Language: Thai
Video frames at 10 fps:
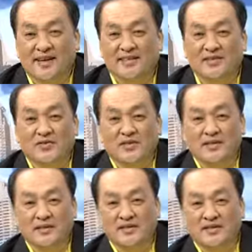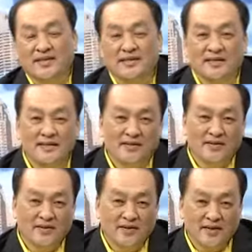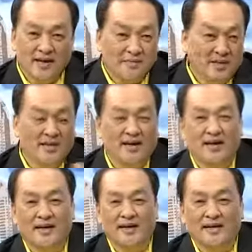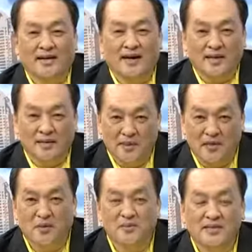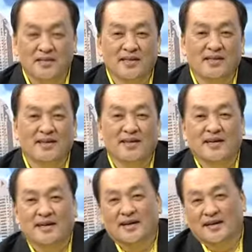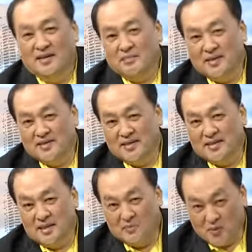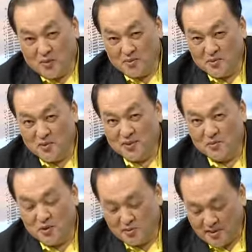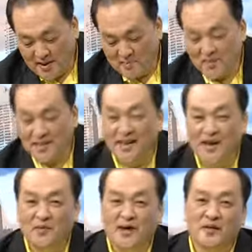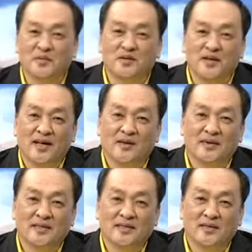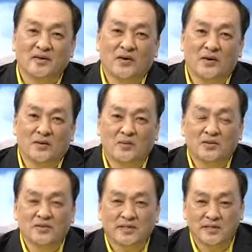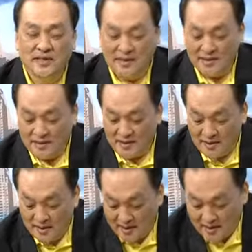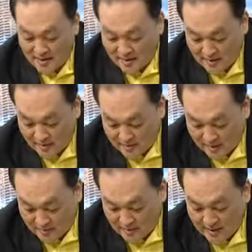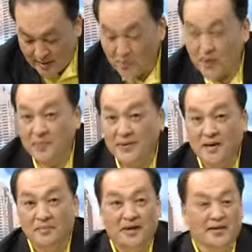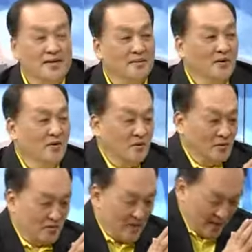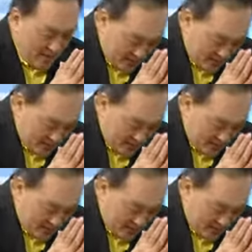จากดรกิรติในเรื่องของการพัฒนาการการคมนาคมซึ่งก็เป็นสิ่งที่อำนวยความสะดวกท่านผู้ชมนะครับ เสียดายเวลาหมด วันนี้ต้องขอขอบคุณดรกิรติกิจมานะวัดเป็นอย่างมากนะครับ ขอขอบคุณมากค